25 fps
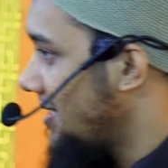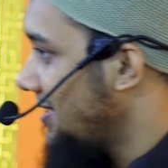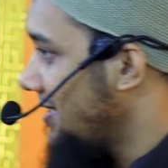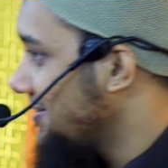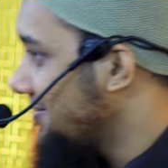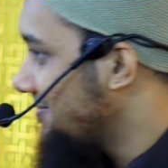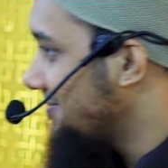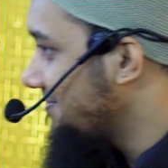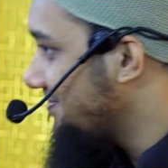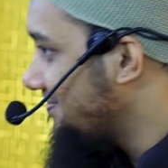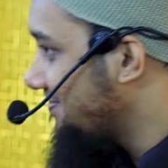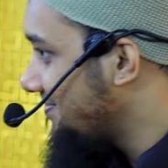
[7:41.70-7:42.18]
না
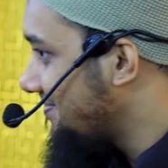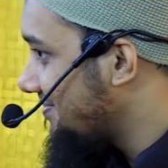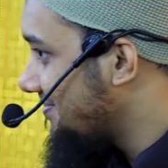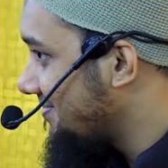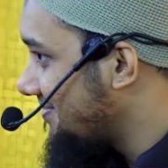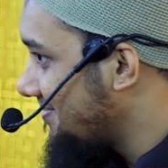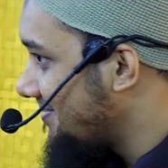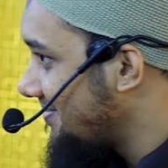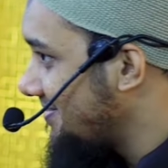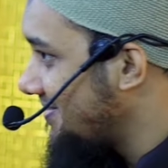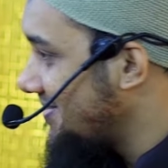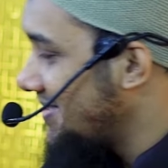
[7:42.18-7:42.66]

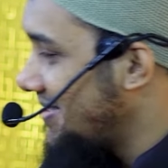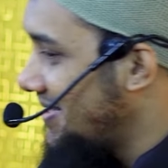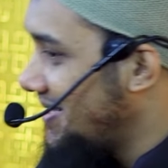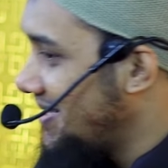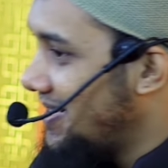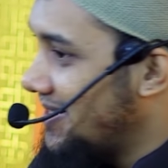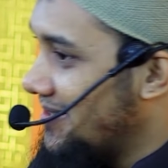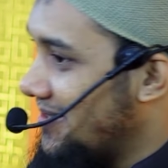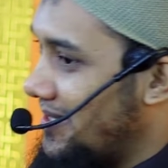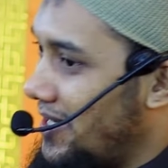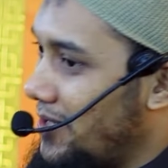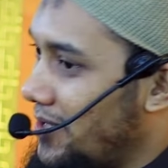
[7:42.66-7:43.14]

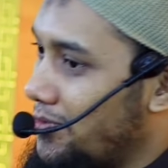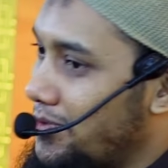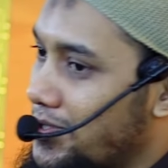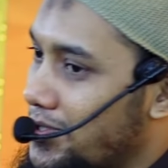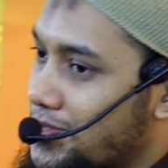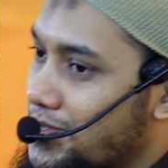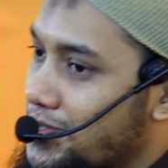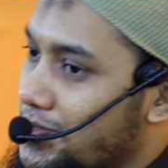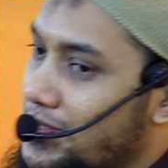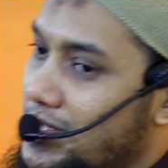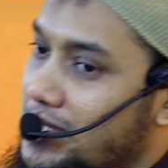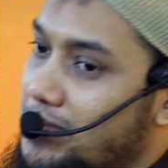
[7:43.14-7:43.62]
এই
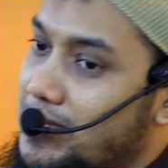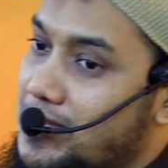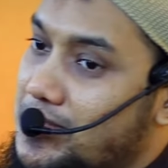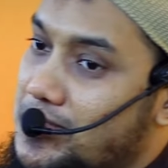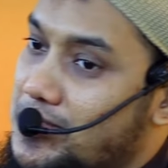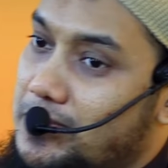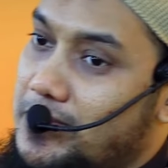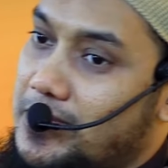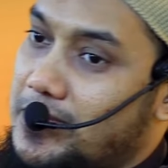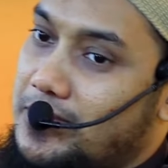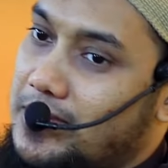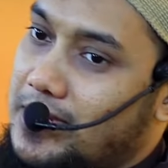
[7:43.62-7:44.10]
উদ্দেশ্য যদি
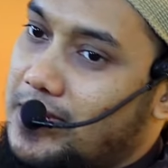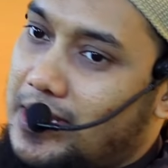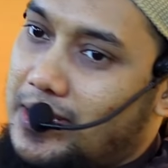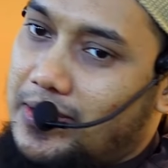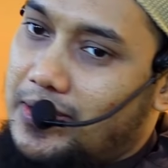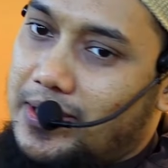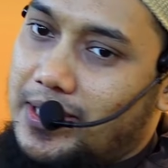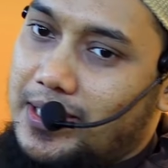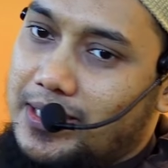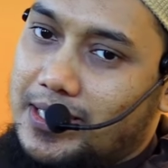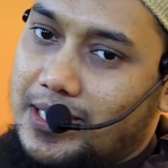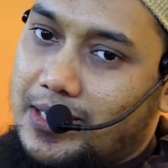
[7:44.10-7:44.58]
বাস্তবায়িত না
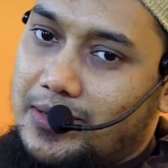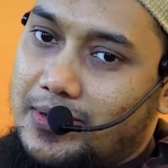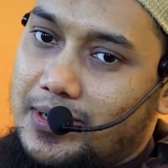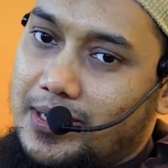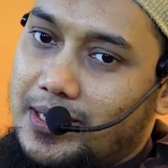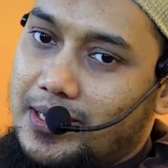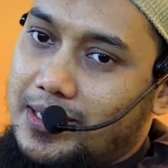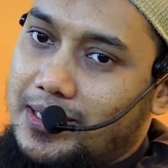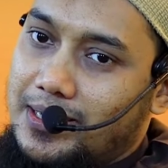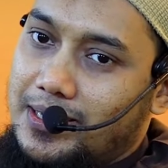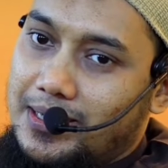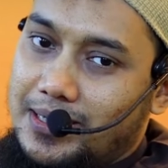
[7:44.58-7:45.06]
হয় তাহলে